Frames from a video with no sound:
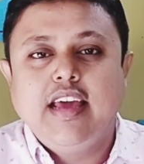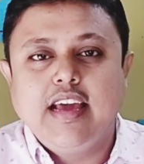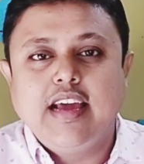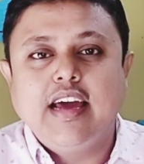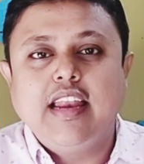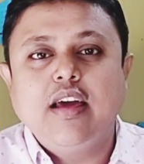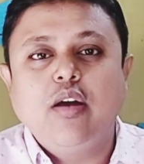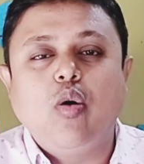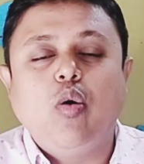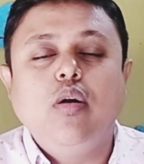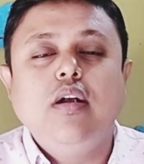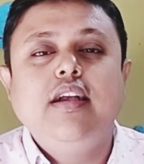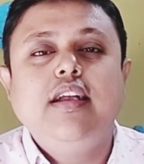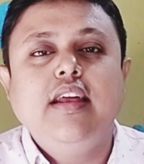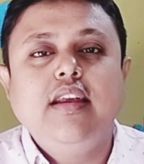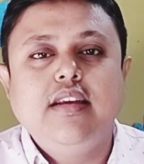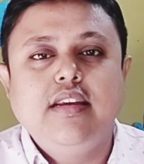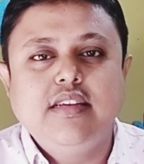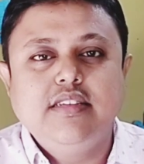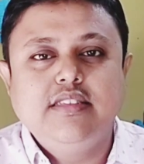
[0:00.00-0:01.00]
এখানে
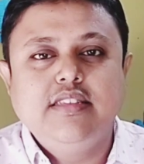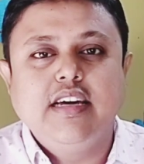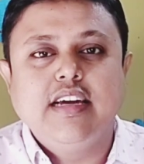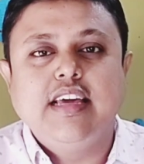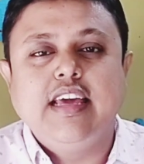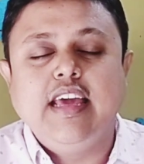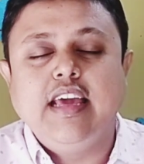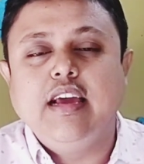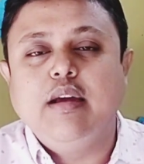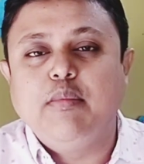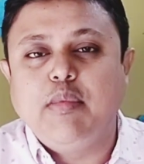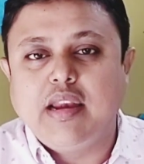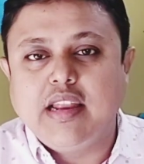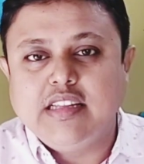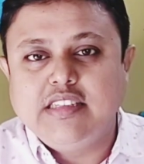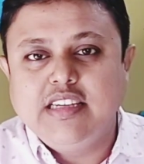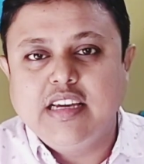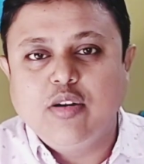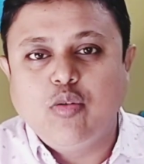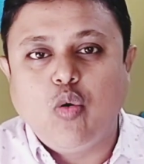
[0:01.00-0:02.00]
কন্টেন্ট ইজ দ্য কিং মানে
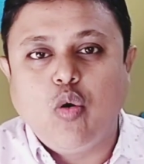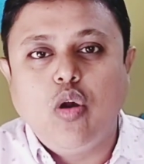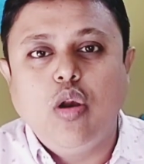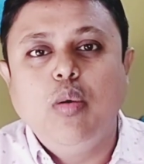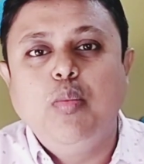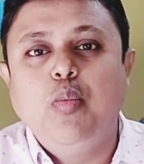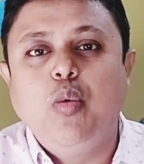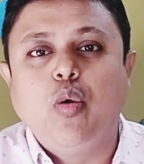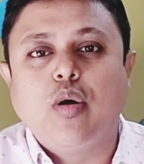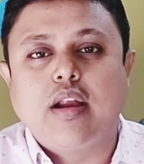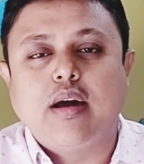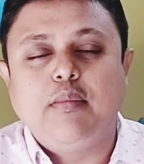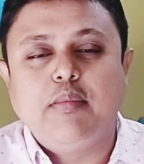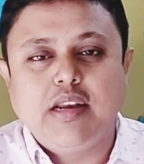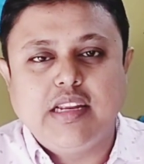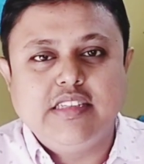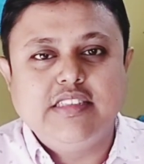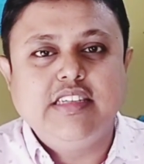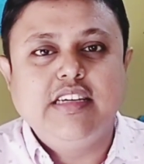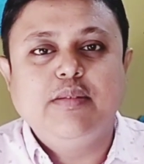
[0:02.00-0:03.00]
যে গল্পটা
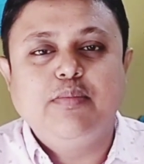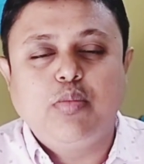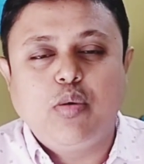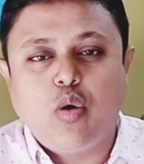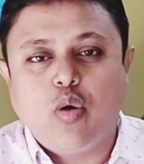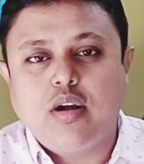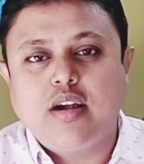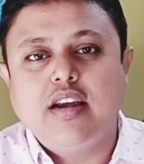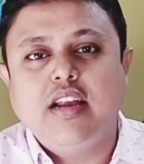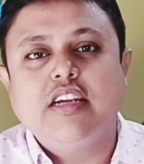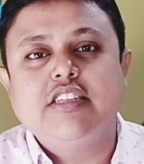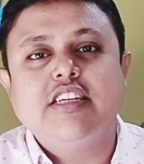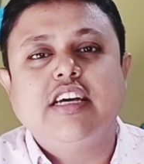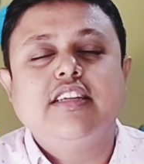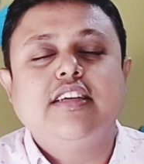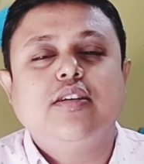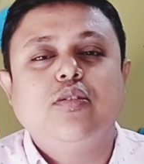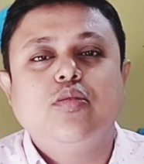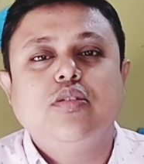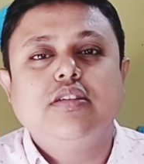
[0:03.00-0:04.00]
মানে যে প্লটটা
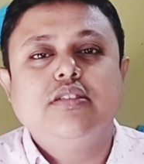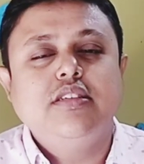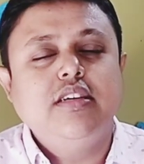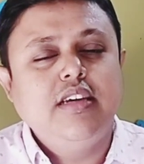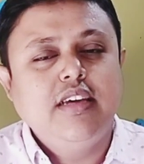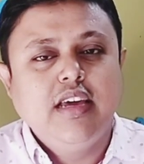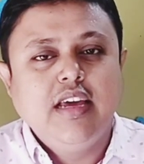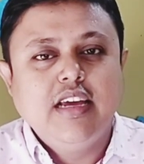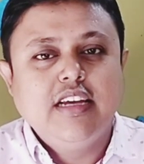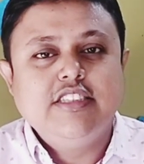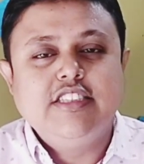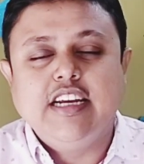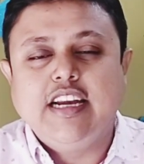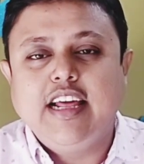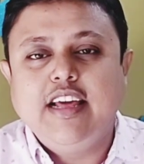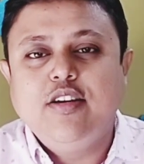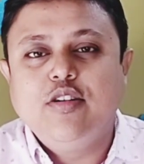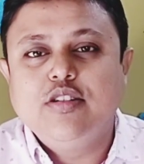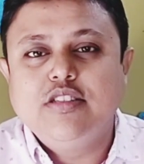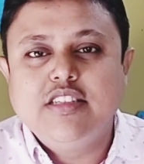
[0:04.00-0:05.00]
সাজানো হয়েছে
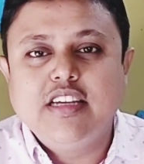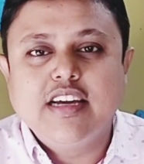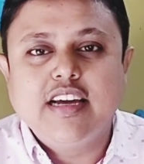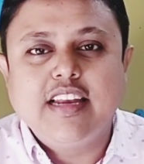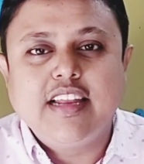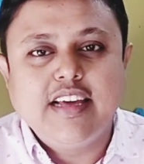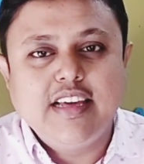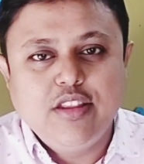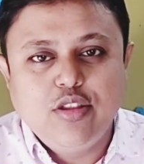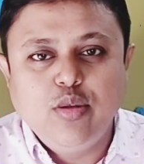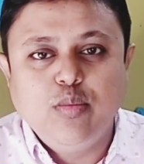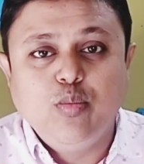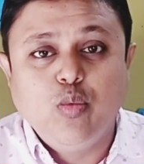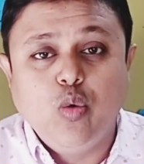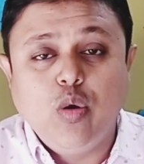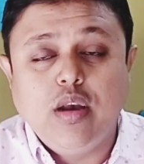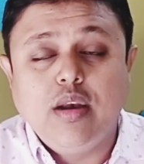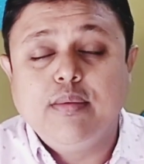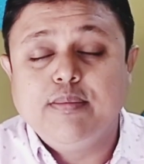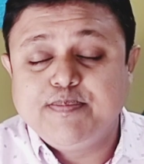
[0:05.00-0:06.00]
সেটাই হচ্ছে এখানে কিন্তু
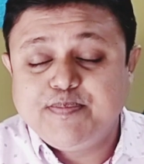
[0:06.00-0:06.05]
মূল